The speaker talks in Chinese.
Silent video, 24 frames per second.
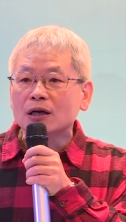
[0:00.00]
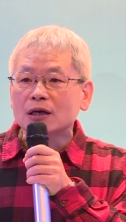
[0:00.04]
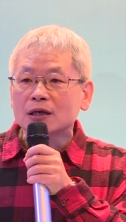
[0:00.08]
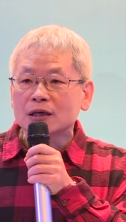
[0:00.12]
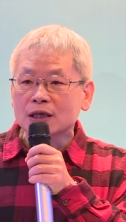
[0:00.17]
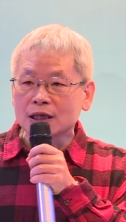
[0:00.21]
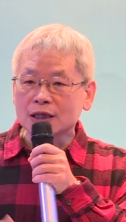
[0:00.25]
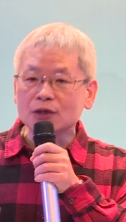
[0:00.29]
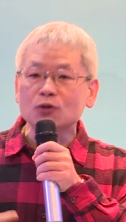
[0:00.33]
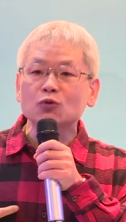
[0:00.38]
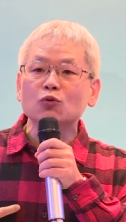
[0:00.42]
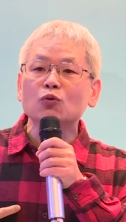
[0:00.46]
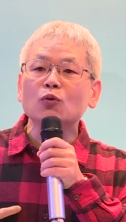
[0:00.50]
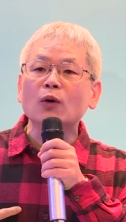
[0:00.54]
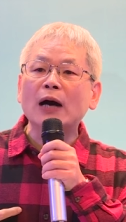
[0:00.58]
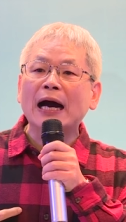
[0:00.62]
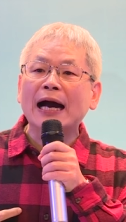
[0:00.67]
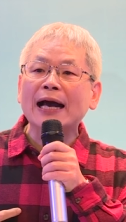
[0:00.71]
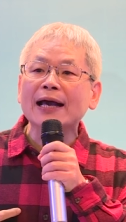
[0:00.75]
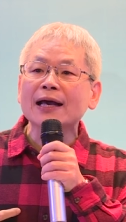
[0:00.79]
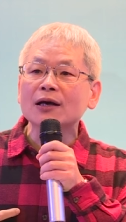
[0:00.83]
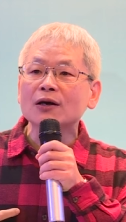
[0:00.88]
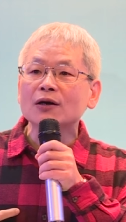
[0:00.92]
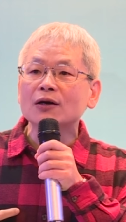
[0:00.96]
你乳
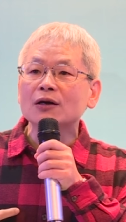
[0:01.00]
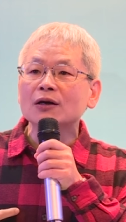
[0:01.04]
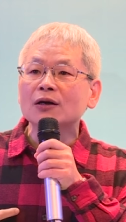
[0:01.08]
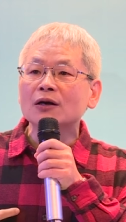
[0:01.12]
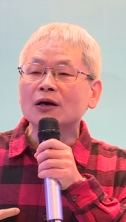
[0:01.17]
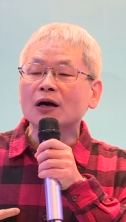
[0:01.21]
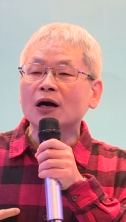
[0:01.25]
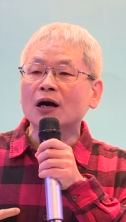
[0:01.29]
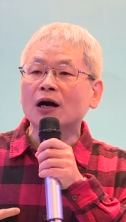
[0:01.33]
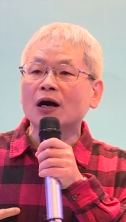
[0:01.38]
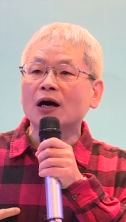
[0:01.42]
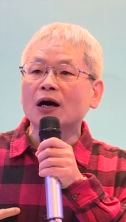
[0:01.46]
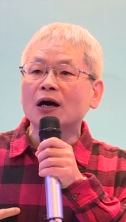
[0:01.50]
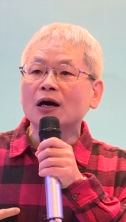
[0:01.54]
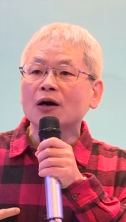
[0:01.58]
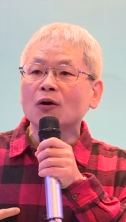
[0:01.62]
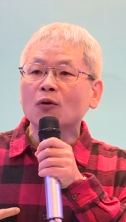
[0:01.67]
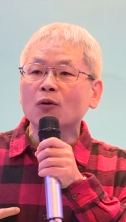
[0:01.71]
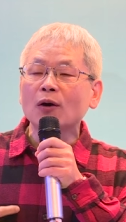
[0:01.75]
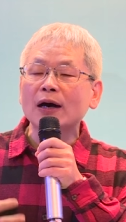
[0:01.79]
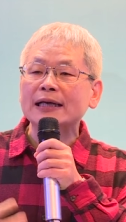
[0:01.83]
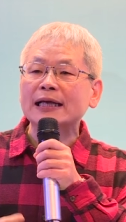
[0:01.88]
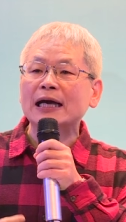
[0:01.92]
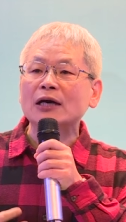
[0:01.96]
癌啊，
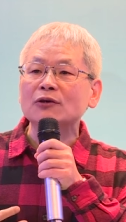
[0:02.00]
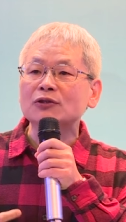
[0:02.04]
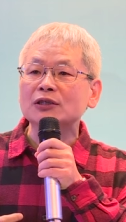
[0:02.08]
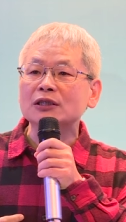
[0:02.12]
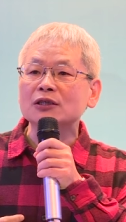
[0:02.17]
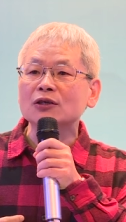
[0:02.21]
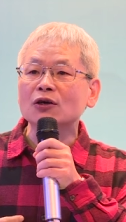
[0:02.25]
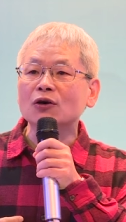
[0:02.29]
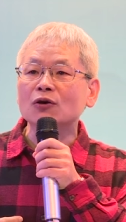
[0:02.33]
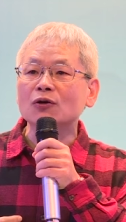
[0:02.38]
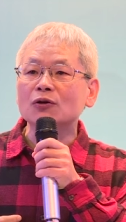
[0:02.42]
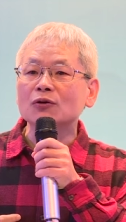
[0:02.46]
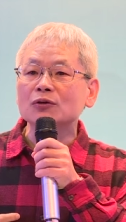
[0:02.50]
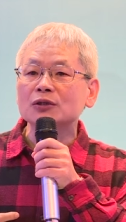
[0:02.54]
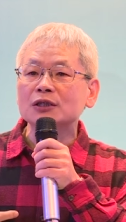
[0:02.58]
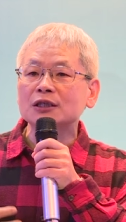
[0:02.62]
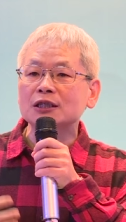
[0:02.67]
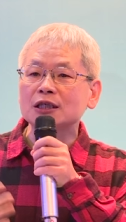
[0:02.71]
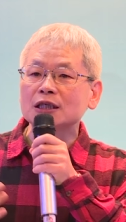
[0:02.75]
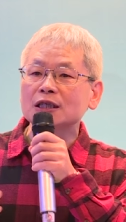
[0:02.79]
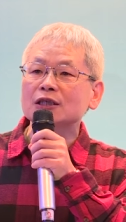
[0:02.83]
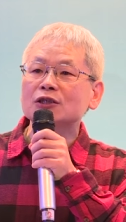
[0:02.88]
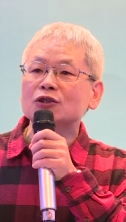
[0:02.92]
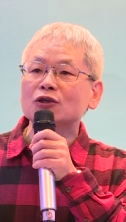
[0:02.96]
化疗之后，
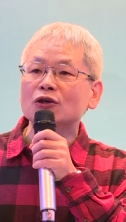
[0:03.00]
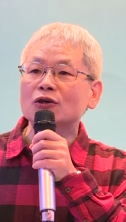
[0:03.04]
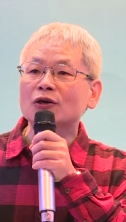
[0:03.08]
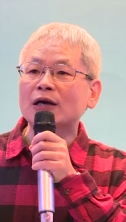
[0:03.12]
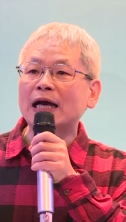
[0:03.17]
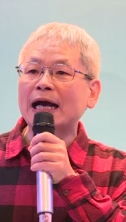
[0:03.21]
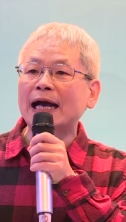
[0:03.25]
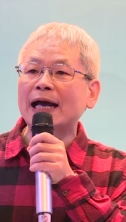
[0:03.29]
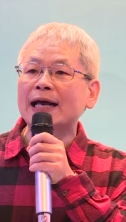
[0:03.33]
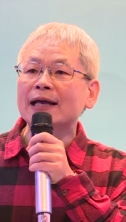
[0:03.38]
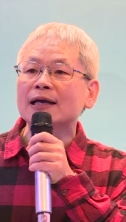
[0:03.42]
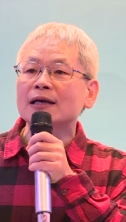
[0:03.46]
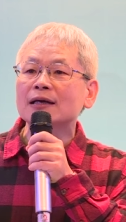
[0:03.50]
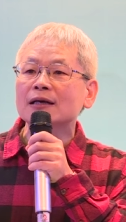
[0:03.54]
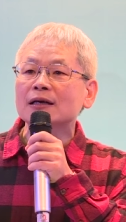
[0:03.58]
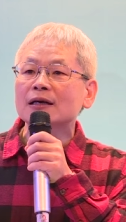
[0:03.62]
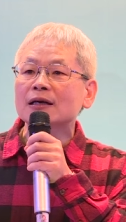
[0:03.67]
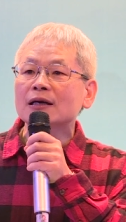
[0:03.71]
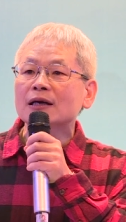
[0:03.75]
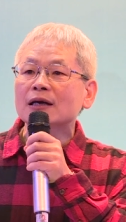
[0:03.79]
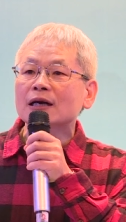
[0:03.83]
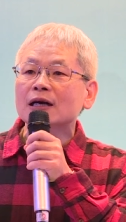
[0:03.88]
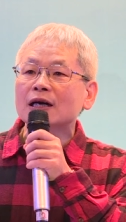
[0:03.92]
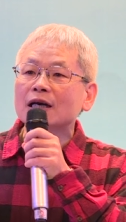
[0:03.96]
西医就开
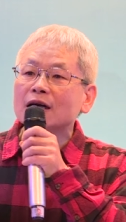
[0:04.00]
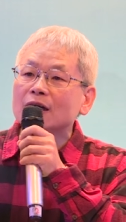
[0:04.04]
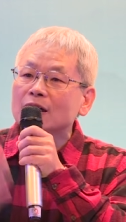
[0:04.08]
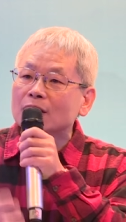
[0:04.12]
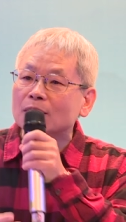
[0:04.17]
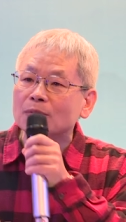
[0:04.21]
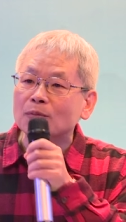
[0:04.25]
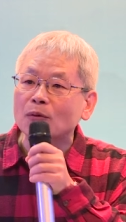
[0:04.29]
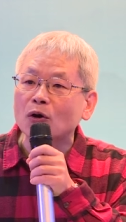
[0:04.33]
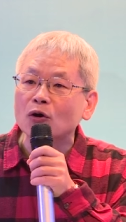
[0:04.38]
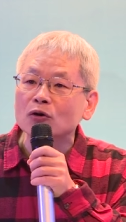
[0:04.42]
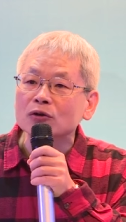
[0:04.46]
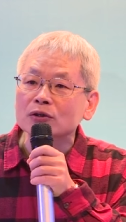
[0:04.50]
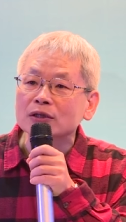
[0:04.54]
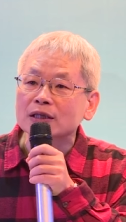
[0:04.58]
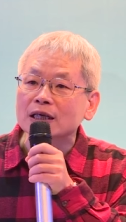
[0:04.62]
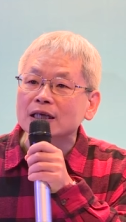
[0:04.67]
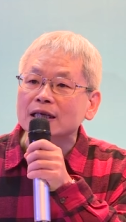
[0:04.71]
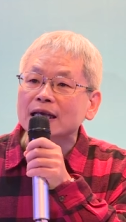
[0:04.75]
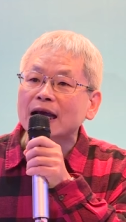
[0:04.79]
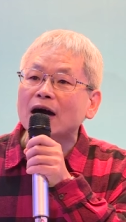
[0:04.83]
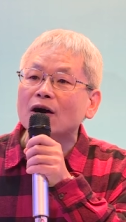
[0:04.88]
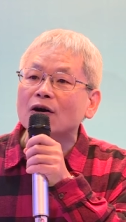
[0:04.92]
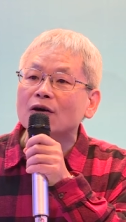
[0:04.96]
荷尔蒙的
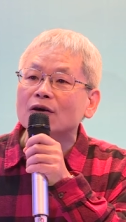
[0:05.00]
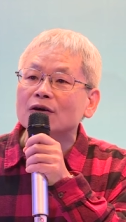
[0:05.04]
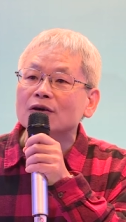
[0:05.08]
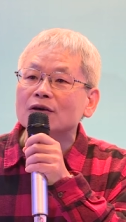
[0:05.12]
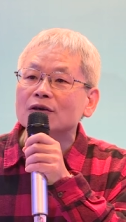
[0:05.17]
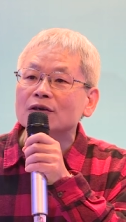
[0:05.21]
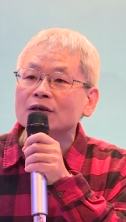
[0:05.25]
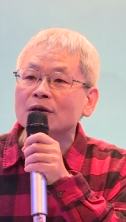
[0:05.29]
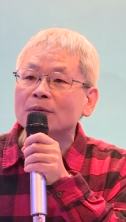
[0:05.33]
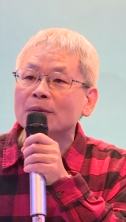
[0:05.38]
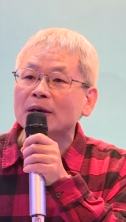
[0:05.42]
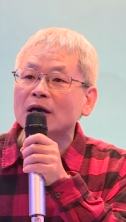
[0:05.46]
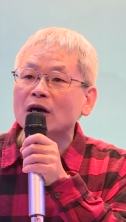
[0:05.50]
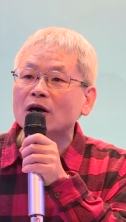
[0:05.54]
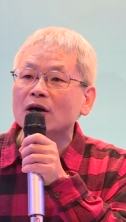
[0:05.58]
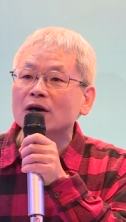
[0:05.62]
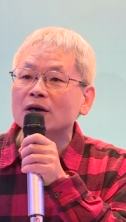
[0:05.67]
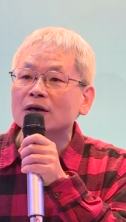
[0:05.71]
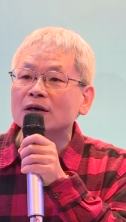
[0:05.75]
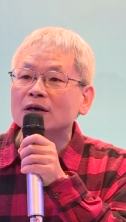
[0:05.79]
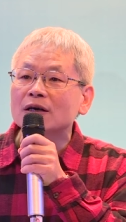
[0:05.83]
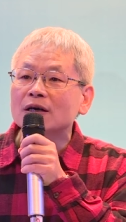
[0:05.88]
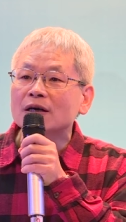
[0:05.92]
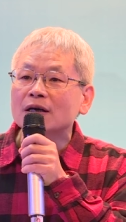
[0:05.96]
药，有没有？
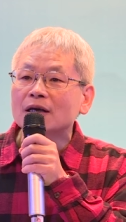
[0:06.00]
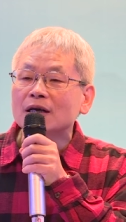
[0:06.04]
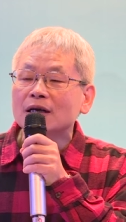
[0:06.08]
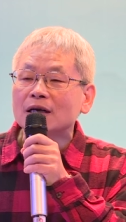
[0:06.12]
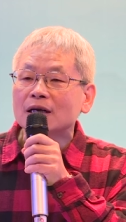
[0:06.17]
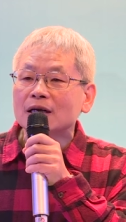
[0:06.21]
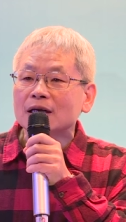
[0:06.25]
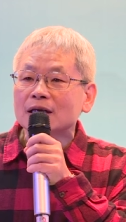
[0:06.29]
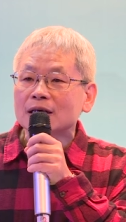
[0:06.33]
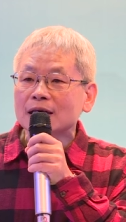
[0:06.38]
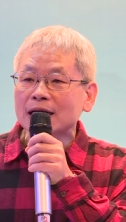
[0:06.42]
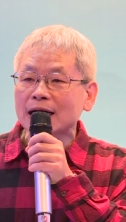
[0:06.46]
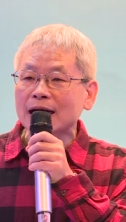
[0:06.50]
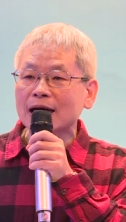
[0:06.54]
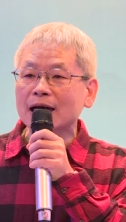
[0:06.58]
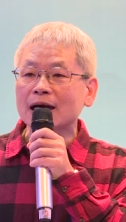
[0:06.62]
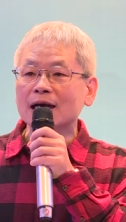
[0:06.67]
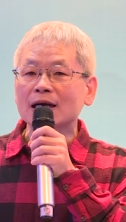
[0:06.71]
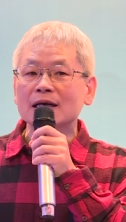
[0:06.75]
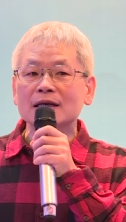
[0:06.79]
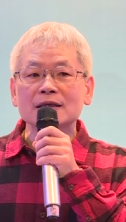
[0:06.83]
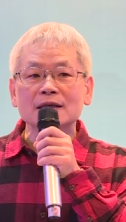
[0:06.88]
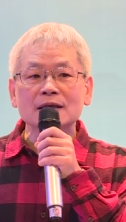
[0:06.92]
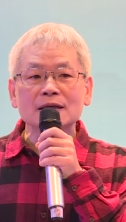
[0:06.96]

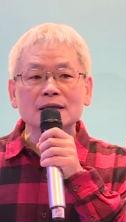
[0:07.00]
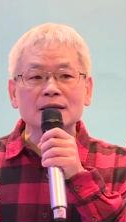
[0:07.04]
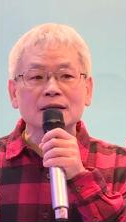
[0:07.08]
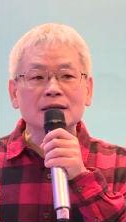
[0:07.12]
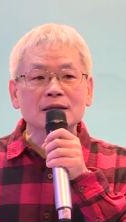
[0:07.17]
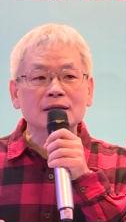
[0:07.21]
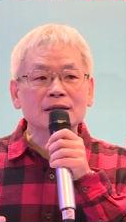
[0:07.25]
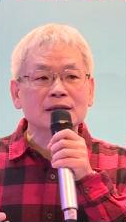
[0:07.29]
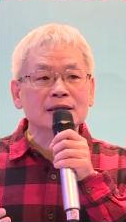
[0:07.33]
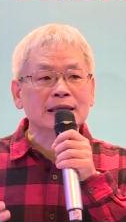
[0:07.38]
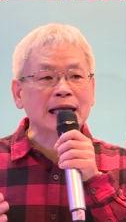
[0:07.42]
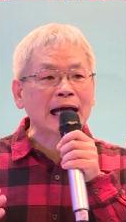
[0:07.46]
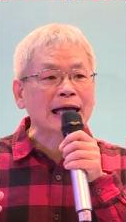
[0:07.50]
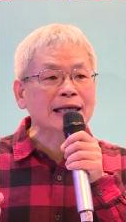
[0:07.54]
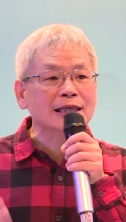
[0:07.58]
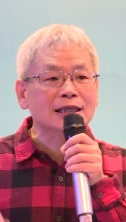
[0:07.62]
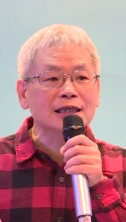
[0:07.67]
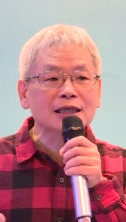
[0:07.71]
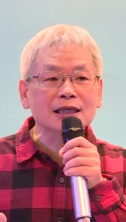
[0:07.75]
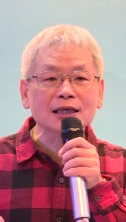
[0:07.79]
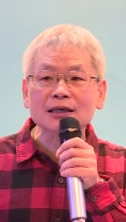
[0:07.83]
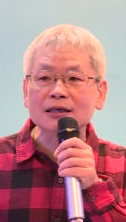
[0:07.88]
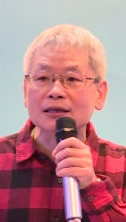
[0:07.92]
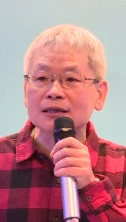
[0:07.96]
那男
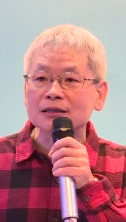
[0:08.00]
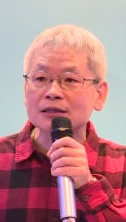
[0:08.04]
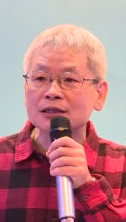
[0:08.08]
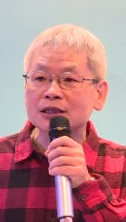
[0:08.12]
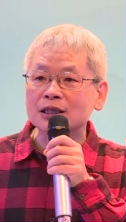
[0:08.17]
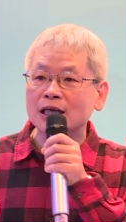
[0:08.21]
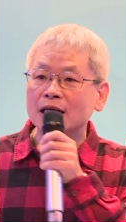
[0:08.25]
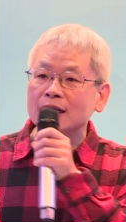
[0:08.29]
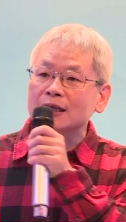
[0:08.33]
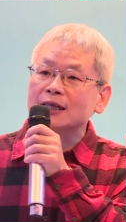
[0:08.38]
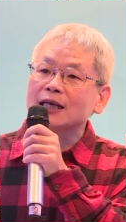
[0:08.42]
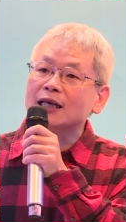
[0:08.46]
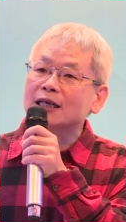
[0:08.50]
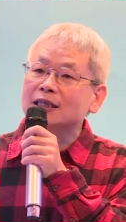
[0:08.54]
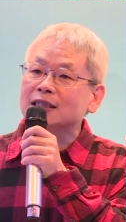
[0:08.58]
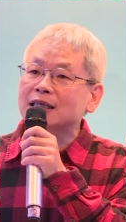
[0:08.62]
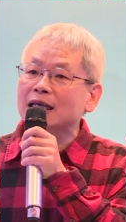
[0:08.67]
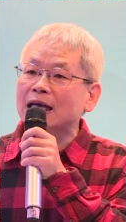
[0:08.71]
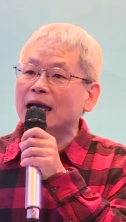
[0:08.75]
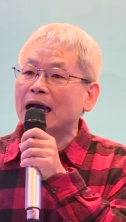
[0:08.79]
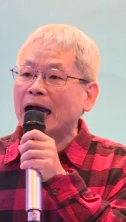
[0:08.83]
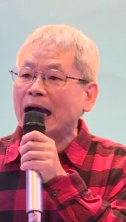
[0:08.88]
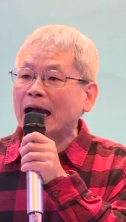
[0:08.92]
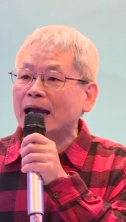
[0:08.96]
性前列
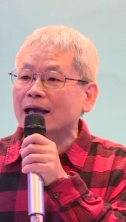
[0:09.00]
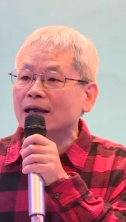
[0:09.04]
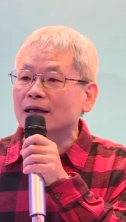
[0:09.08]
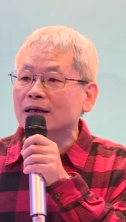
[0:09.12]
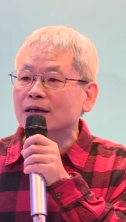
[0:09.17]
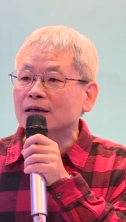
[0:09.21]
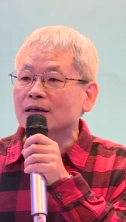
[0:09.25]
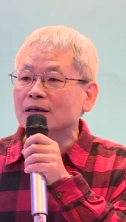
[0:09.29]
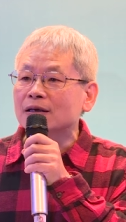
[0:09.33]
腺癌